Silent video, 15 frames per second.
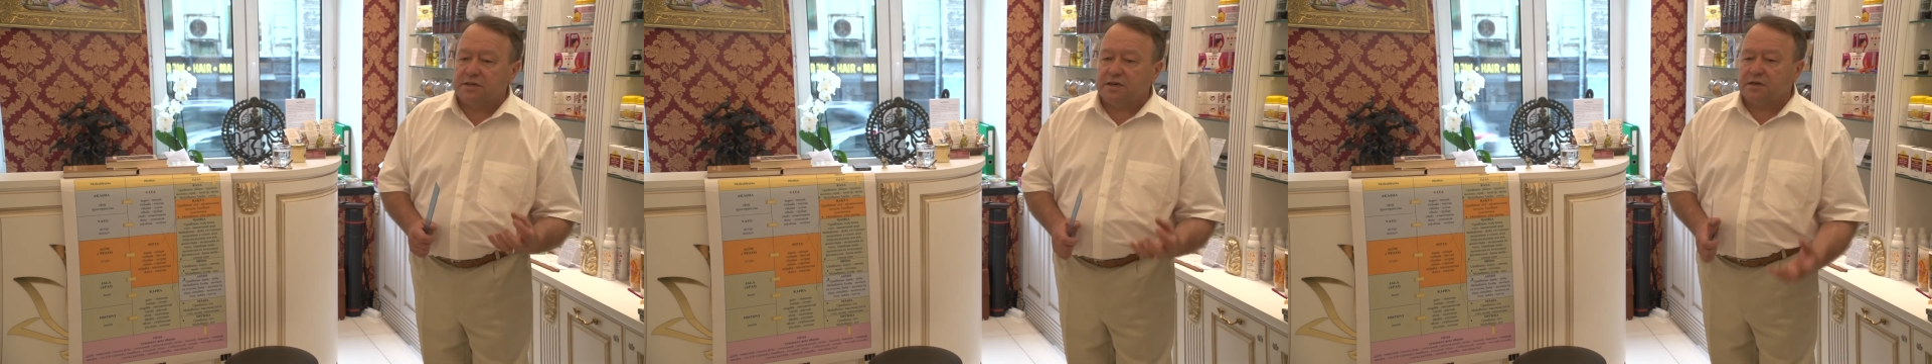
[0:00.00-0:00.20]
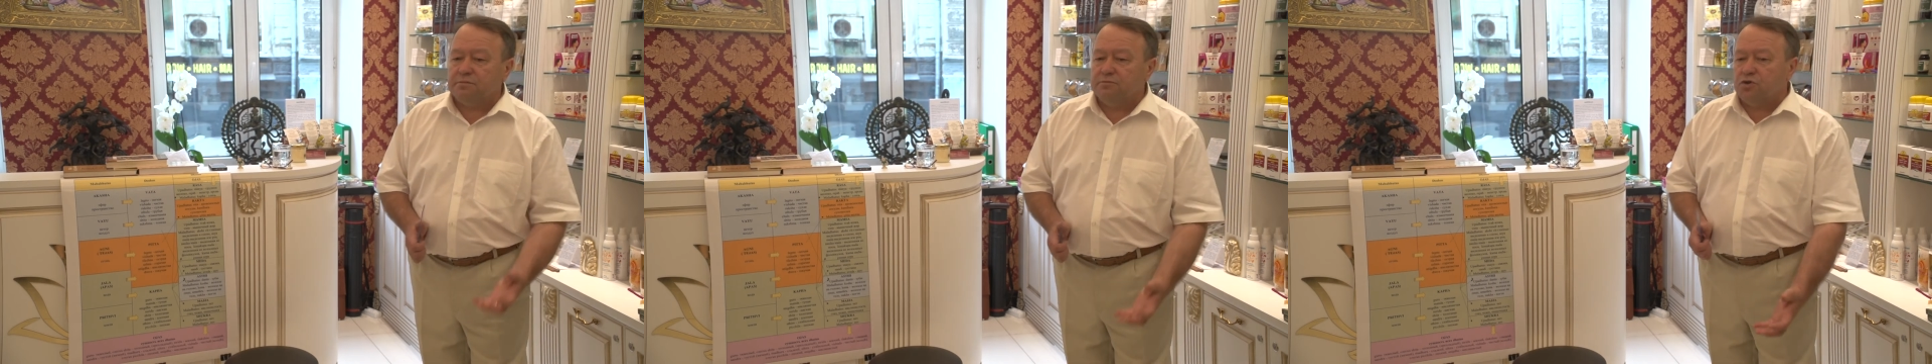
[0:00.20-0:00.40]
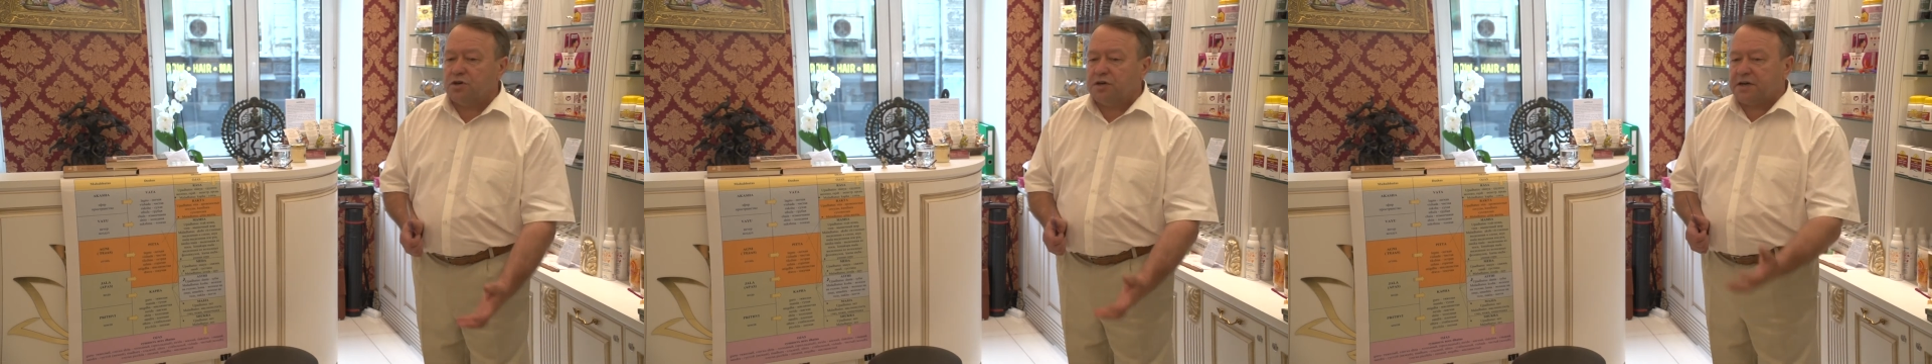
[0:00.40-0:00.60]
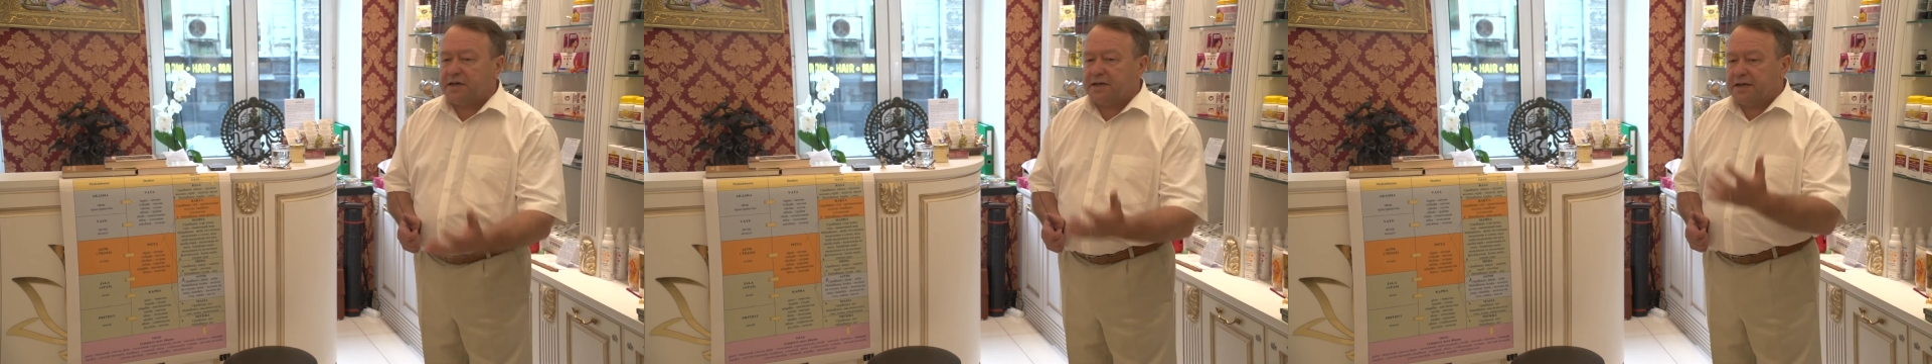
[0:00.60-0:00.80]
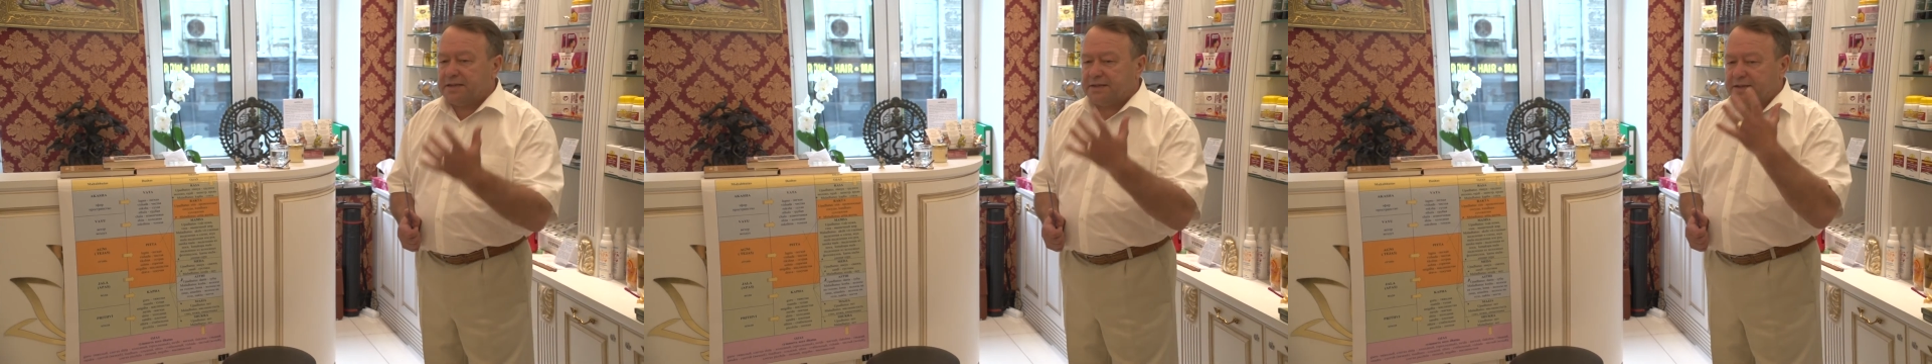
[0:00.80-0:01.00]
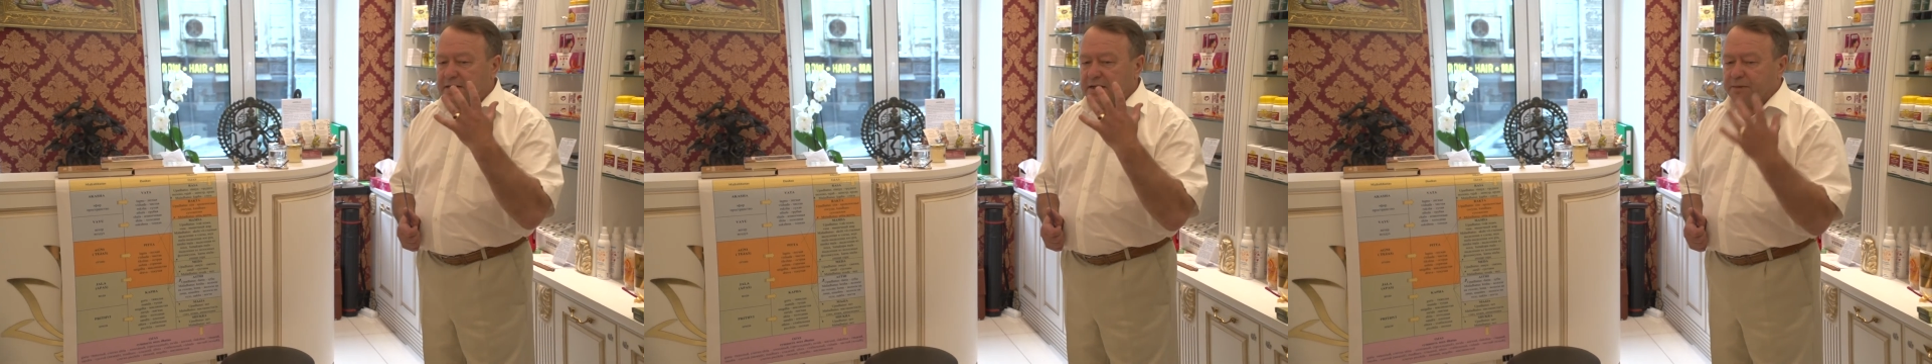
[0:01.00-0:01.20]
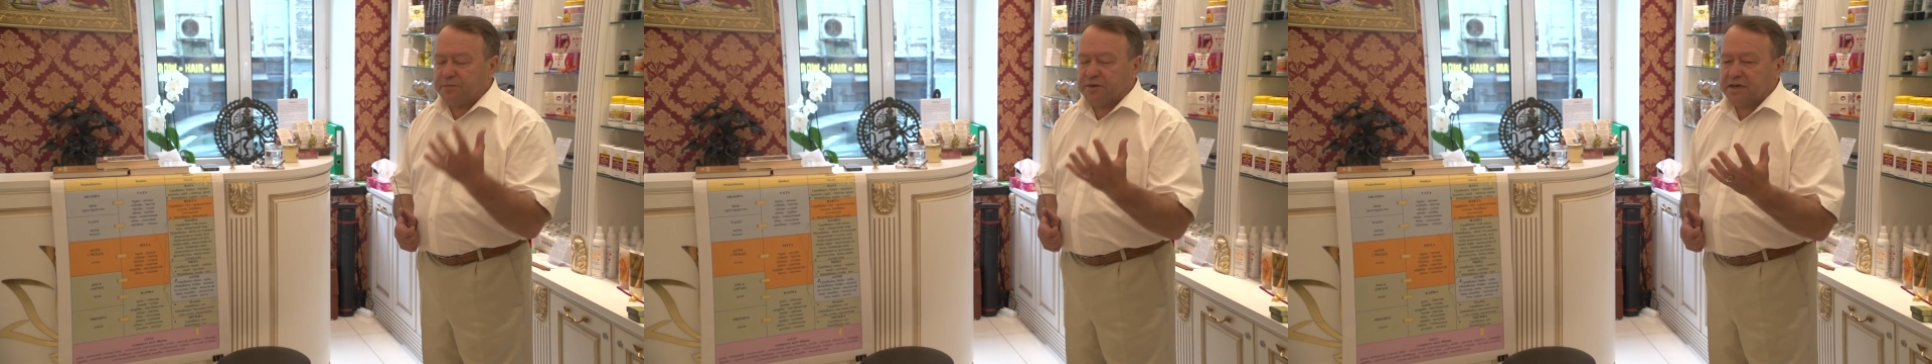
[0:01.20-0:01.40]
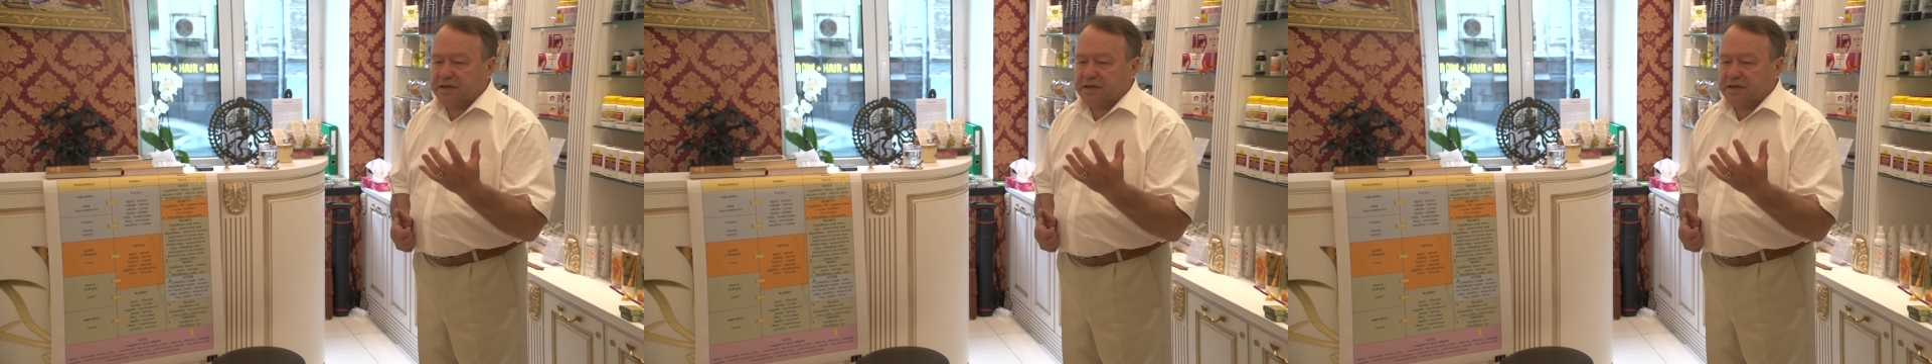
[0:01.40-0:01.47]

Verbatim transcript: как мокрая тряпка,